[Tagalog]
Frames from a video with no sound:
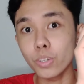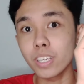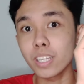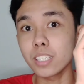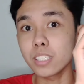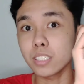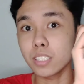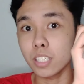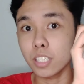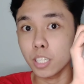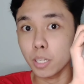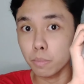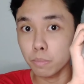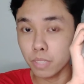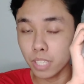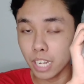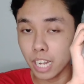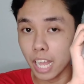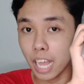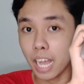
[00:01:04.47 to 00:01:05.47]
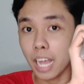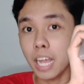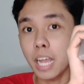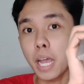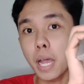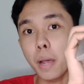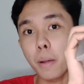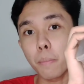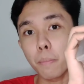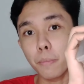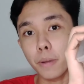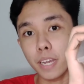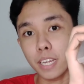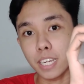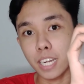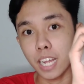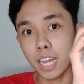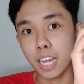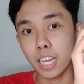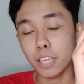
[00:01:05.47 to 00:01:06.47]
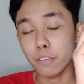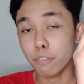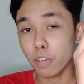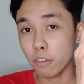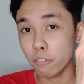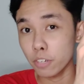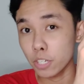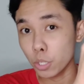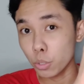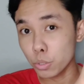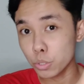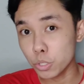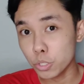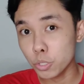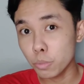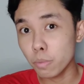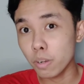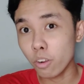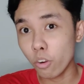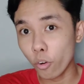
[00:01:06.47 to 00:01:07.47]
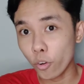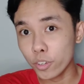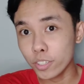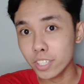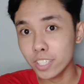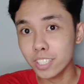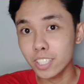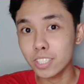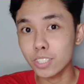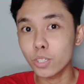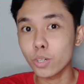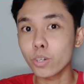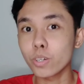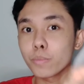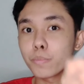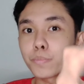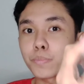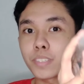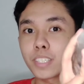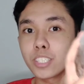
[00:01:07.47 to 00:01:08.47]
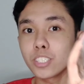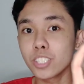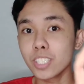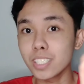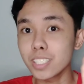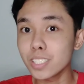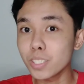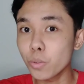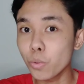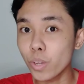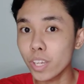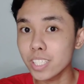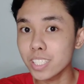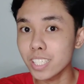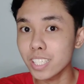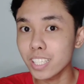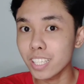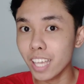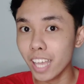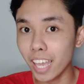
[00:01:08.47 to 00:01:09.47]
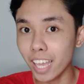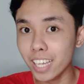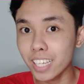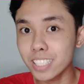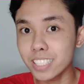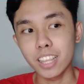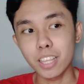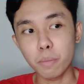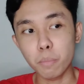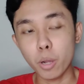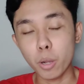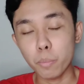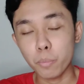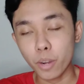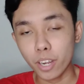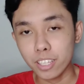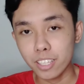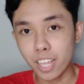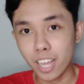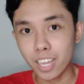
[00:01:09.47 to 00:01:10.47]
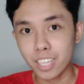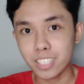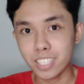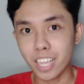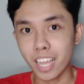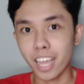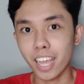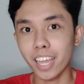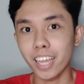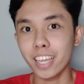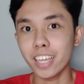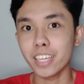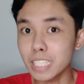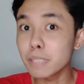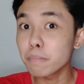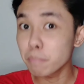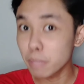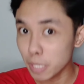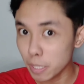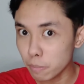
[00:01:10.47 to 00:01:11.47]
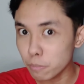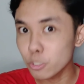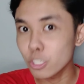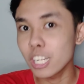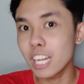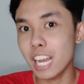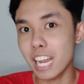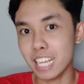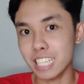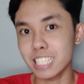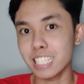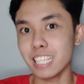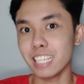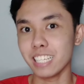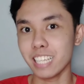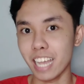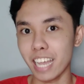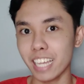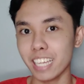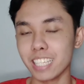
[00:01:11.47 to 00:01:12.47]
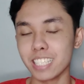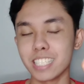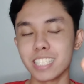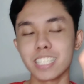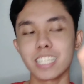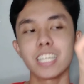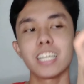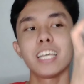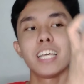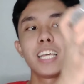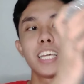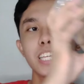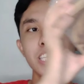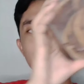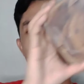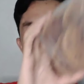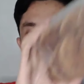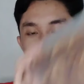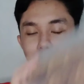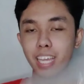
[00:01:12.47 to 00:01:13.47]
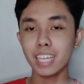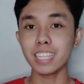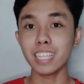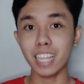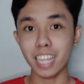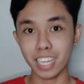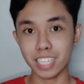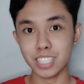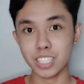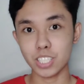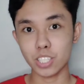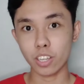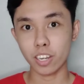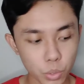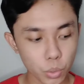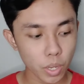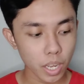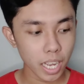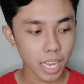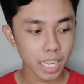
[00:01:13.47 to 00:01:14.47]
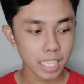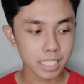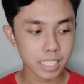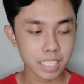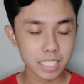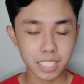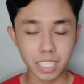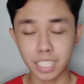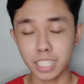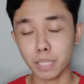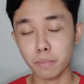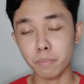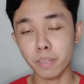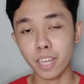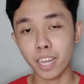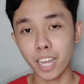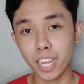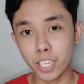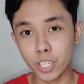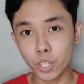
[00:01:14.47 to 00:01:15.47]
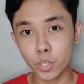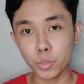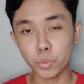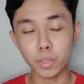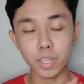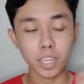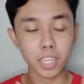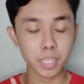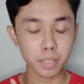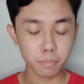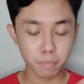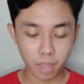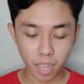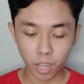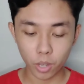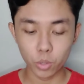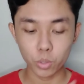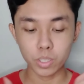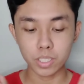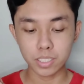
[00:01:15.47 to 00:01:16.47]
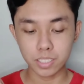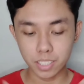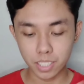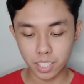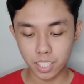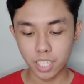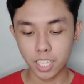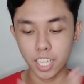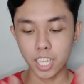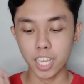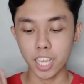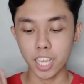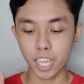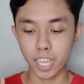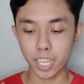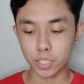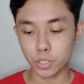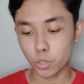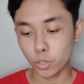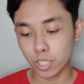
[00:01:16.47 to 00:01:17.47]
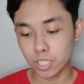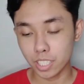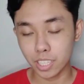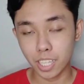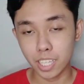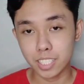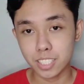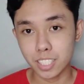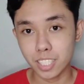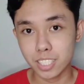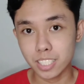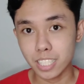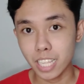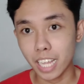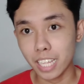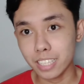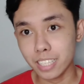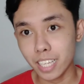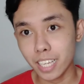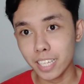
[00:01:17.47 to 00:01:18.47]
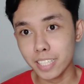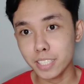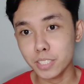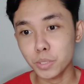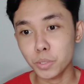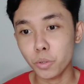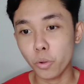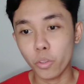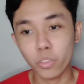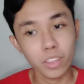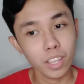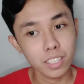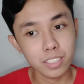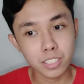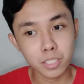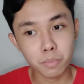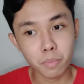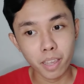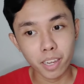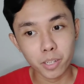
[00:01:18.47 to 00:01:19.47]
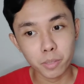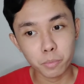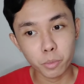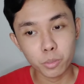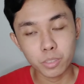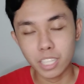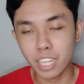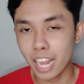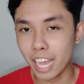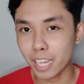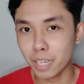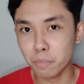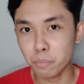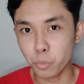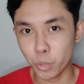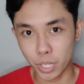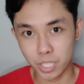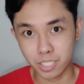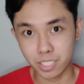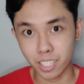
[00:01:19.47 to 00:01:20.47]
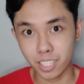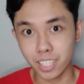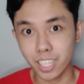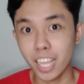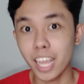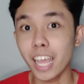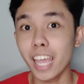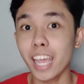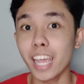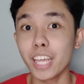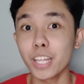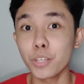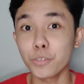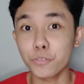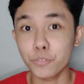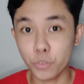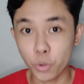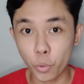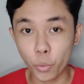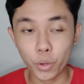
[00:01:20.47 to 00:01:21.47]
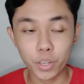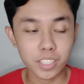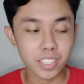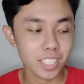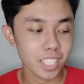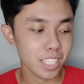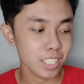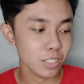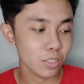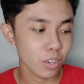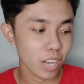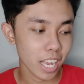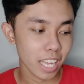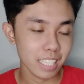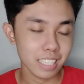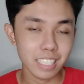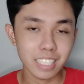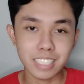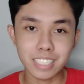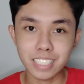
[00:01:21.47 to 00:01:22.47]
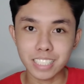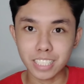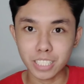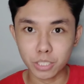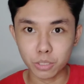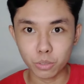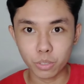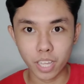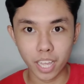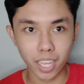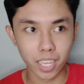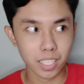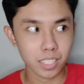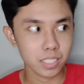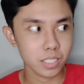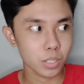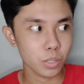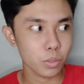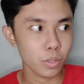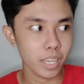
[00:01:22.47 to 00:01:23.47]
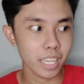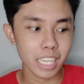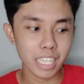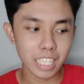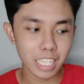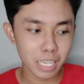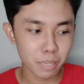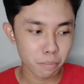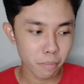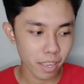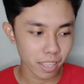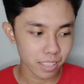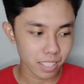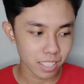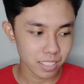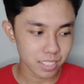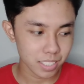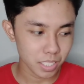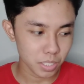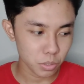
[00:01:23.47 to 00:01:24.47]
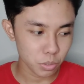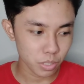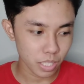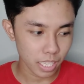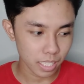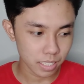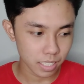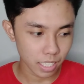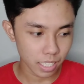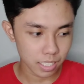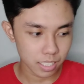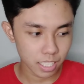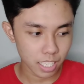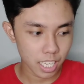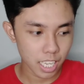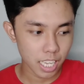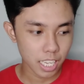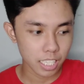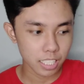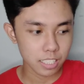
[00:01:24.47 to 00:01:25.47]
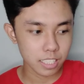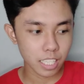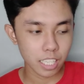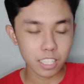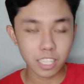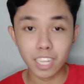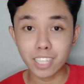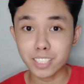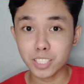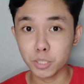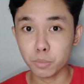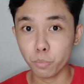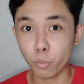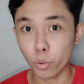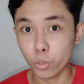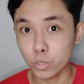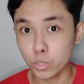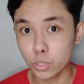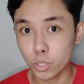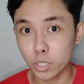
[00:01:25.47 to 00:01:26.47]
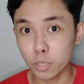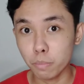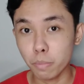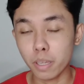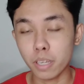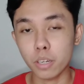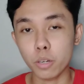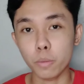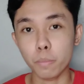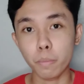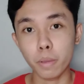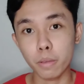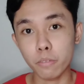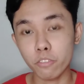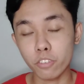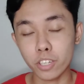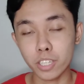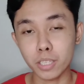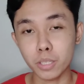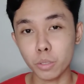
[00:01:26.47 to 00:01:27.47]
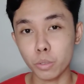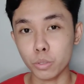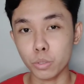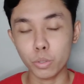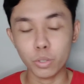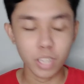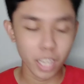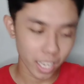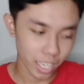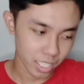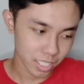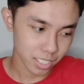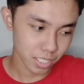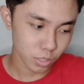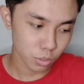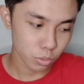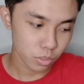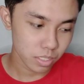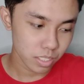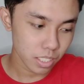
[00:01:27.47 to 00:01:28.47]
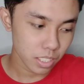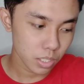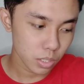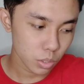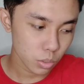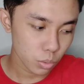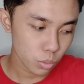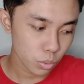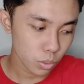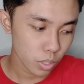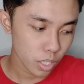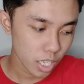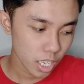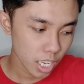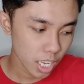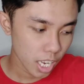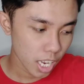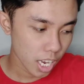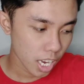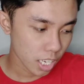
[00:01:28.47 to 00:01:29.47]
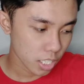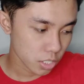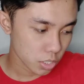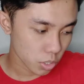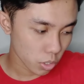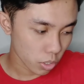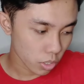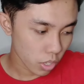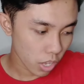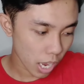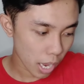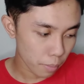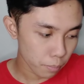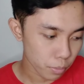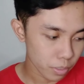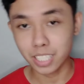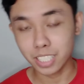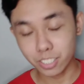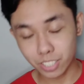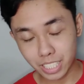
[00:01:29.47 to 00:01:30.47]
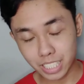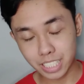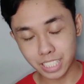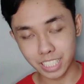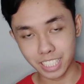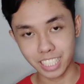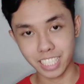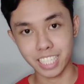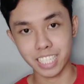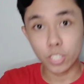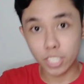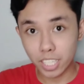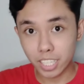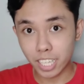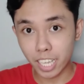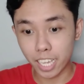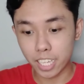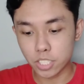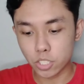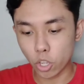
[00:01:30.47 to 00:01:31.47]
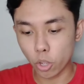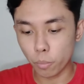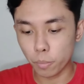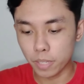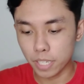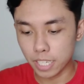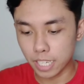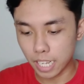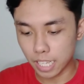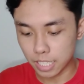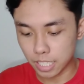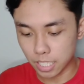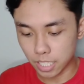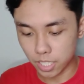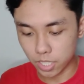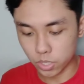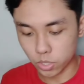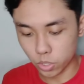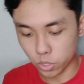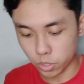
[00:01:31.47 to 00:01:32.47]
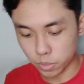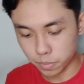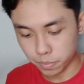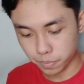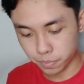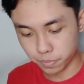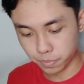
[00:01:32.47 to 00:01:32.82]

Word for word: yung Instagram nila para if ever na gusto nyo mag-order nitong G's Cookies and Cakes na mga products ay i-PM nyo na lang sila guys. So ayan, let's start. So ang ating setup lang ngayon, walang iba kung hindi itong iti-taste test natin, itong condenser microphone na laging present, and of course, itong ating C2 guys. So, ayan na naman ang C2 natin na not sponsored pero favorite ko to guys. Itong C2 Solo Apple Green Tea. So, yan guys, open na natin ito.